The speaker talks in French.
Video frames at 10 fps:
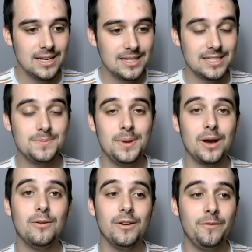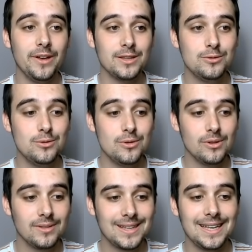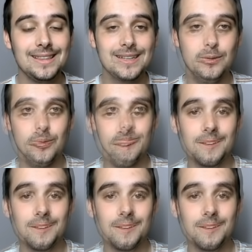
J'espère qu'on va faire du très très lourd.